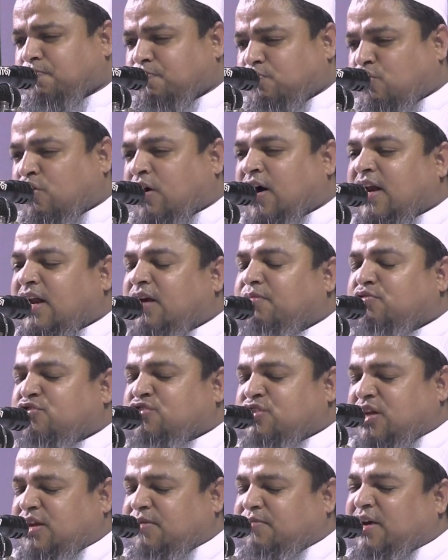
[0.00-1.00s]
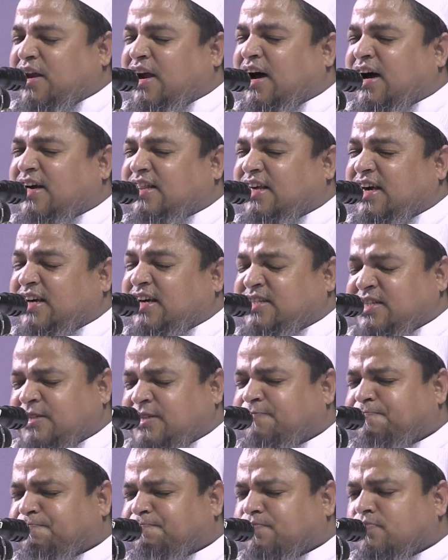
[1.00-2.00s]
বুখারি মুসলিমের হাদিস
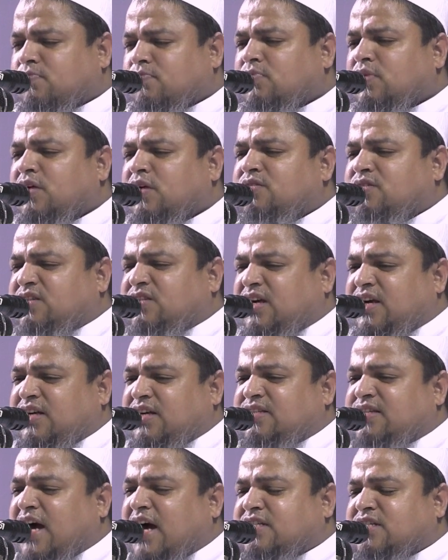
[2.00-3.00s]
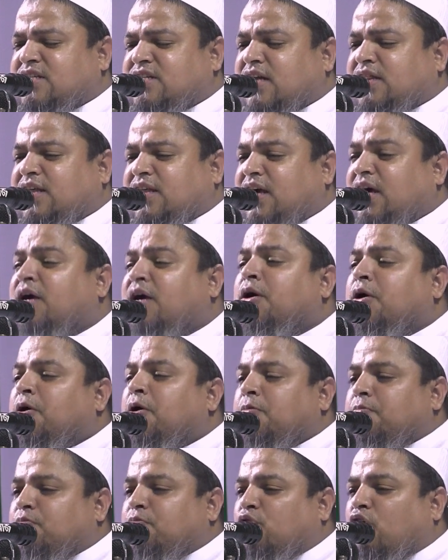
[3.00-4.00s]
যে যার সাথে
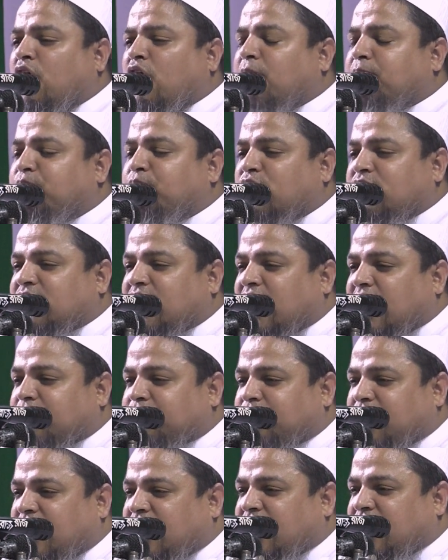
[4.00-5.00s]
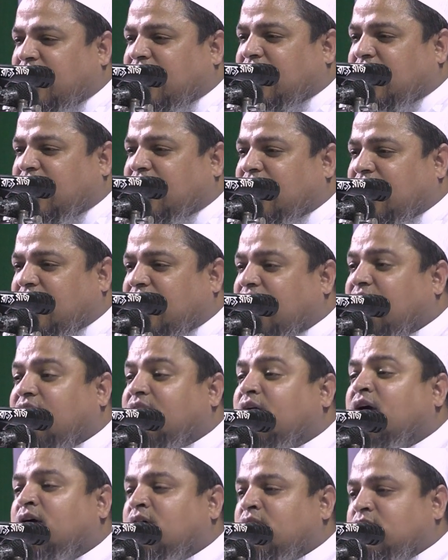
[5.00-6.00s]
মোহাব্বত রাখবে
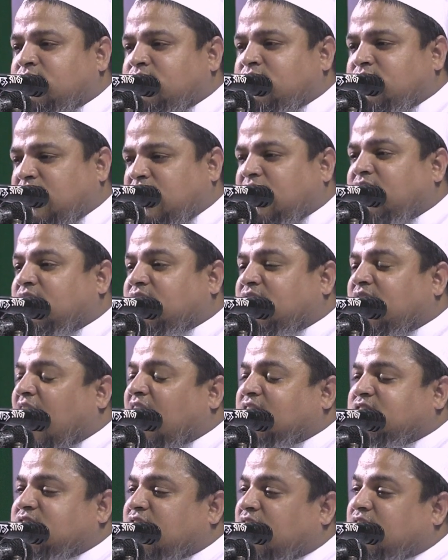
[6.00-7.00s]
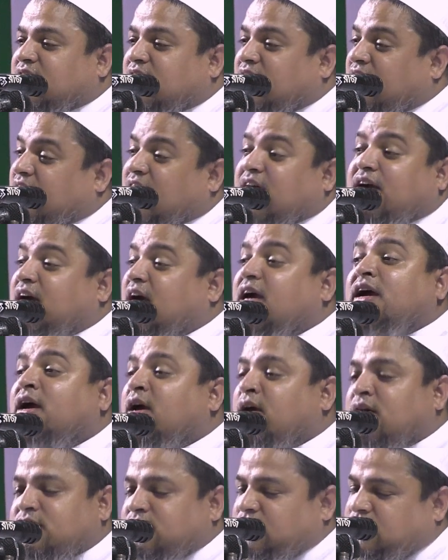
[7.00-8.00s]
সে তার সাথে
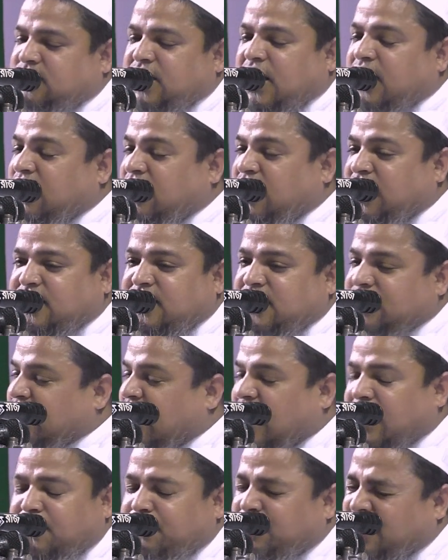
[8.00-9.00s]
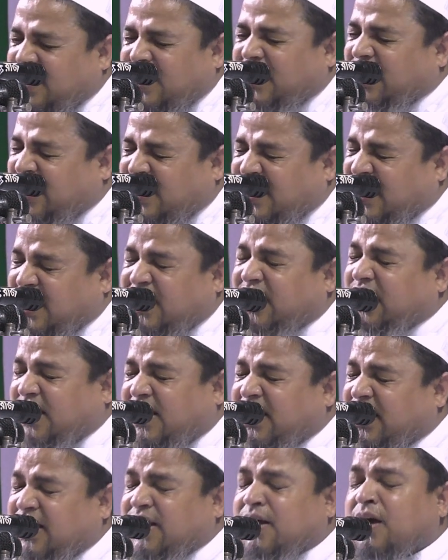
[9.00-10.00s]
জান্নাতে থাকবে
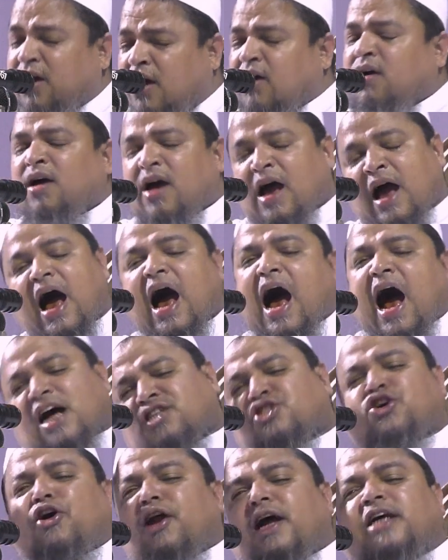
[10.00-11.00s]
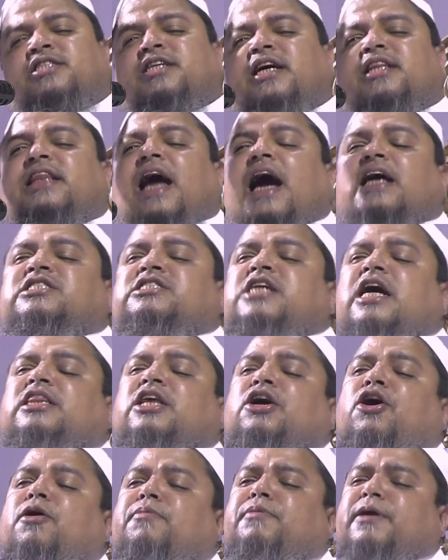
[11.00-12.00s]
হাসরে সে তার
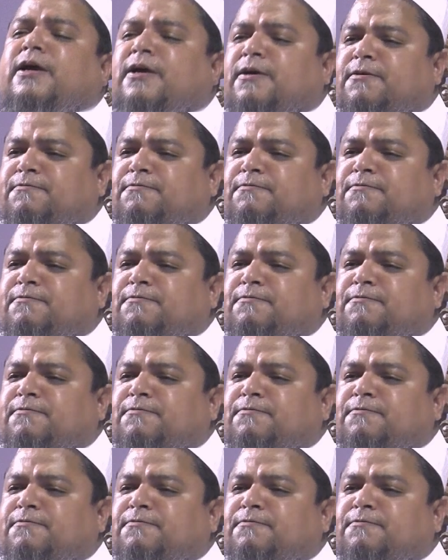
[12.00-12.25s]
সাথে হবে